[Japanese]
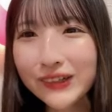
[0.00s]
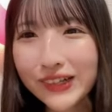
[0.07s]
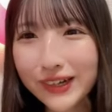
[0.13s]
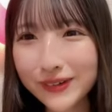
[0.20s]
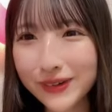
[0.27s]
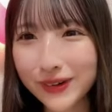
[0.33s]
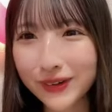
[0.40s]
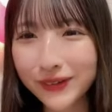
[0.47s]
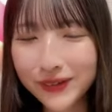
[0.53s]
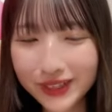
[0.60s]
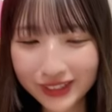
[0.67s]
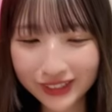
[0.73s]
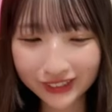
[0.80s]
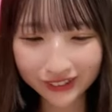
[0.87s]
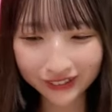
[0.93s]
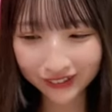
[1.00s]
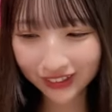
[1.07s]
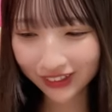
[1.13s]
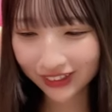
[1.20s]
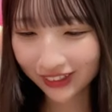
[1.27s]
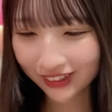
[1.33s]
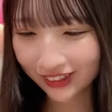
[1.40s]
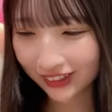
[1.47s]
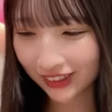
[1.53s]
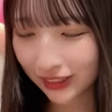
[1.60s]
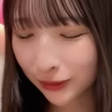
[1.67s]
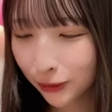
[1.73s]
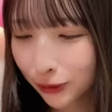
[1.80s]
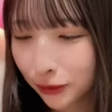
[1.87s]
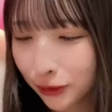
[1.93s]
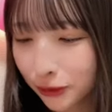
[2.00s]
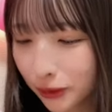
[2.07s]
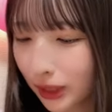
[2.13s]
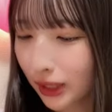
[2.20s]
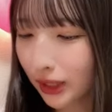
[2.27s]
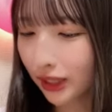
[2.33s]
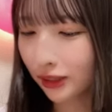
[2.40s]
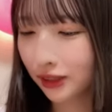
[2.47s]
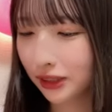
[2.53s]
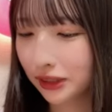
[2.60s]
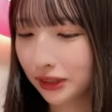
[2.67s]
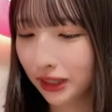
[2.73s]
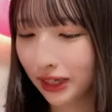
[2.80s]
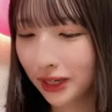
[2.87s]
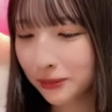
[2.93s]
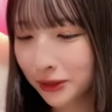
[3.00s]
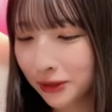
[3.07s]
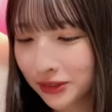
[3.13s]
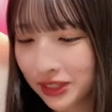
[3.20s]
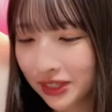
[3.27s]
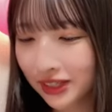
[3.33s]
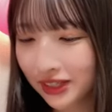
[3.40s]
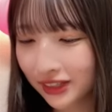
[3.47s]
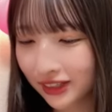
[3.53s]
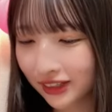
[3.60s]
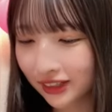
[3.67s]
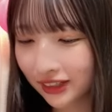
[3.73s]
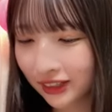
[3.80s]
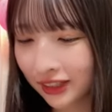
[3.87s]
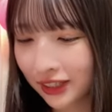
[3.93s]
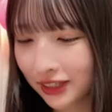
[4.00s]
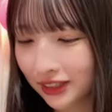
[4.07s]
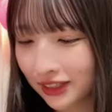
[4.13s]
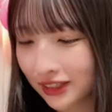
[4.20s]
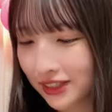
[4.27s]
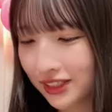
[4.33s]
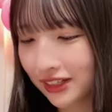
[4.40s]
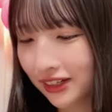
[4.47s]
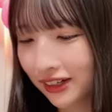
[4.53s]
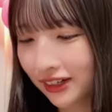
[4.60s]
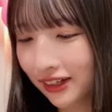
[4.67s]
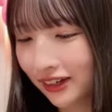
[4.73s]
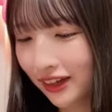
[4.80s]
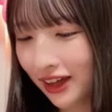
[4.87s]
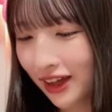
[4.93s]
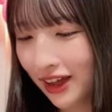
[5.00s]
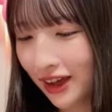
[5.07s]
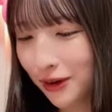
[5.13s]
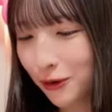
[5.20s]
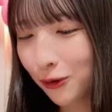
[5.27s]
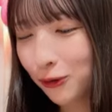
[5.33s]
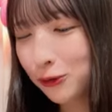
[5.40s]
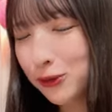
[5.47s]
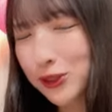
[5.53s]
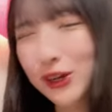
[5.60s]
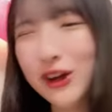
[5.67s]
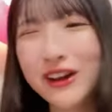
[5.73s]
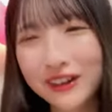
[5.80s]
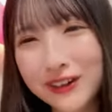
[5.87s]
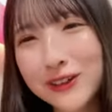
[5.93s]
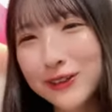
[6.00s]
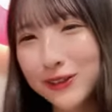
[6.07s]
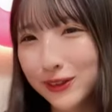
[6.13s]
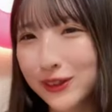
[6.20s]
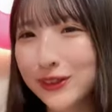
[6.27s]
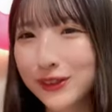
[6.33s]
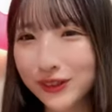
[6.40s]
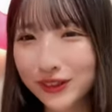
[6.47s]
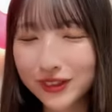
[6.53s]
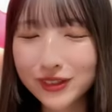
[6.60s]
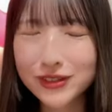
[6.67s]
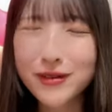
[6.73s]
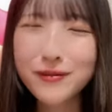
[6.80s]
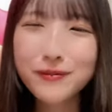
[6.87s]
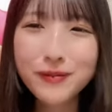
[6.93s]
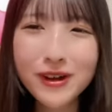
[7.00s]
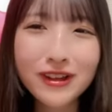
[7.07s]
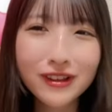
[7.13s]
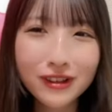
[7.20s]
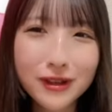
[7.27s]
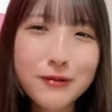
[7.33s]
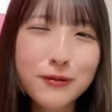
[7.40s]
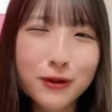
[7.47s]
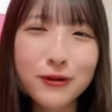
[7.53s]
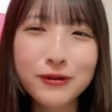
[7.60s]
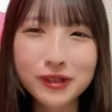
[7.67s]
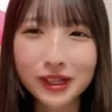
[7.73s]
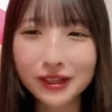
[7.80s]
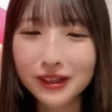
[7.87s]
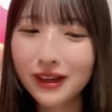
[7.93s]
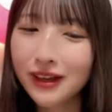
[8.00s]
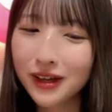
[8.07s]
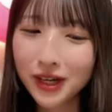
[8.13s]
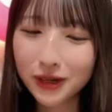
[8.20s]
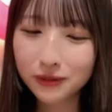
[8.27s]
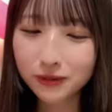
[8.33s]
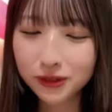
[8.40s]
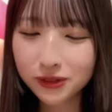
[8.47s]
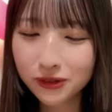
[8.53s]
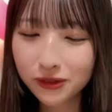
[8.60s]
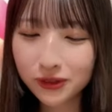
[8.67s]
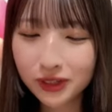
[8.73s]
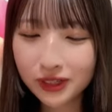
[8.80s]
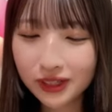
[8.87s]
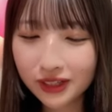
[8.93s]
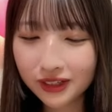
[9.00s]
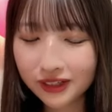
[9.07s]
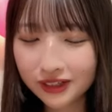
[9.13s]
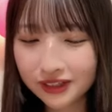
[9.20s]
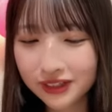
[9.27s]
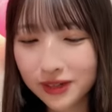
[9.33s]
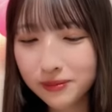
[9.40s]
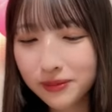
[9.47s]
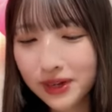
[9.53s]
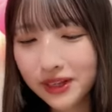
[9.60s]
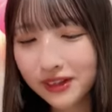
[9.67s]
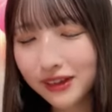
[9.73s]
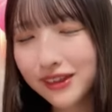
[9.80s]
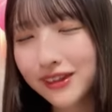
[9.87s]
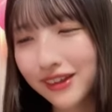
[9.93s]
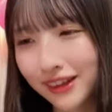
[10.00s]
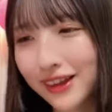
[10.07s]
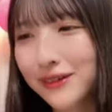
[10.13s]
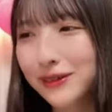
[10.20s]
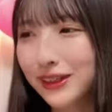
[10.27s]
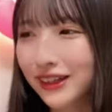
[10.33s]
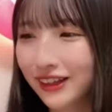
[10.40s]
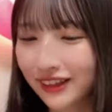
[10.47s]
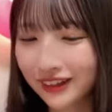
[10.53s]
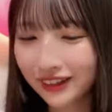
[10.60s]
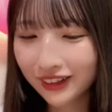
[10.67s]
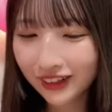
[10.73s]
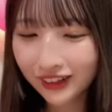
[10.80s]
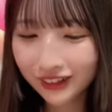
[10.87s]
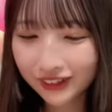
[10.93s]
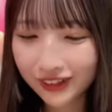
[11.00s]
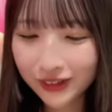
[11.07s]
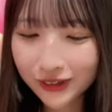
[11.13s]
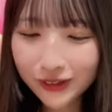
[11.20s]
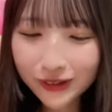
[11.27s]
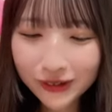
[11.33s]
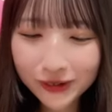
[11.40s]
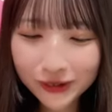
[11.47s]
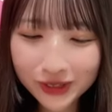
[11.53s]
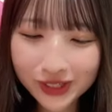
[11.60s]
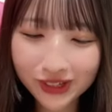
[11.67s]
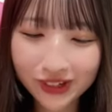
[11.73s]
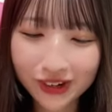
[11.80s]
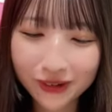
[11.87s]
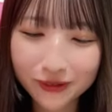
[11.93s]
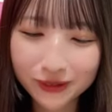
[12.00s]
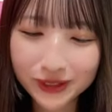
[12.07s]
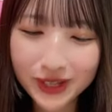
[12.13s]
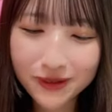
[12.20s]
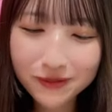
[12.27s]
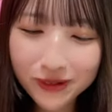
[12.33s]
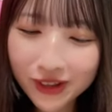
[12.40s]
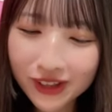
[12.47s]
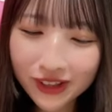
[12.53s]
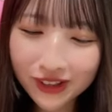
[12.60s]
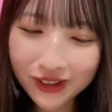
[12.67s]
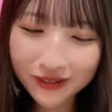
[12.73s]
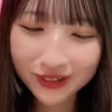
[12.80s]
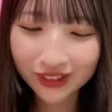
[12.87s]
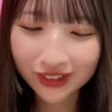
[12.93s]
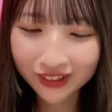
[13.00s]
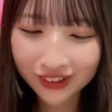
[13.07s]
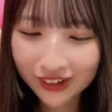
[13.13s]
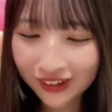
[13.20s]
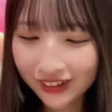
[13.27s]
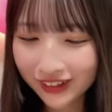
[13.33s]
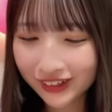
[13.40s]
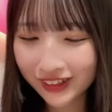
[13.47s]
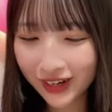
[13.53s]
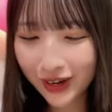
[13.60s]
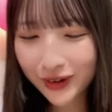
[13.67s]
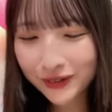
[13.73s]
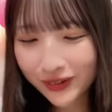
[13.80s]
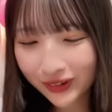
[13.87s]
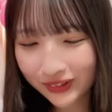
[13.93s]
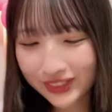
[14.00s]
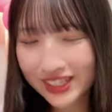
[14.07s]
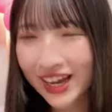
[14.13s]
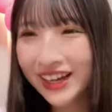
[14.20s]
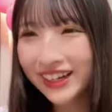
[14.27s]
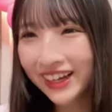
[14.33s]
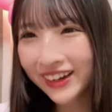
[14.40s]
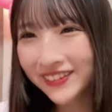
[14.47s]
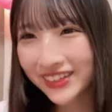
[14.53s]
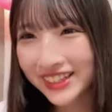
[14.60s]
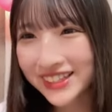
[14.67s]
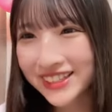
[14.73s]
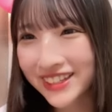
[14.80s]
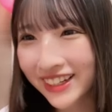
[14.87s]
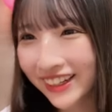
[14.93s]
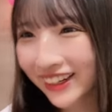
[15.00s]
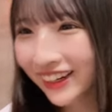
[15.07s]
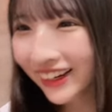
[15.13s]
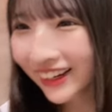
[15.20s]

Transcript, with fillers: の子はもう覚えてるよ岐阜の子はあなんかあやめろさんがなんかニヤニヤしながら「ここちゃんなんか先輩だねもう」みたいな「もうそんな先輩になったね」みたいな「岐阜の子来たからもう先輩だね」みたいななんかあやめろさんがめっちゃ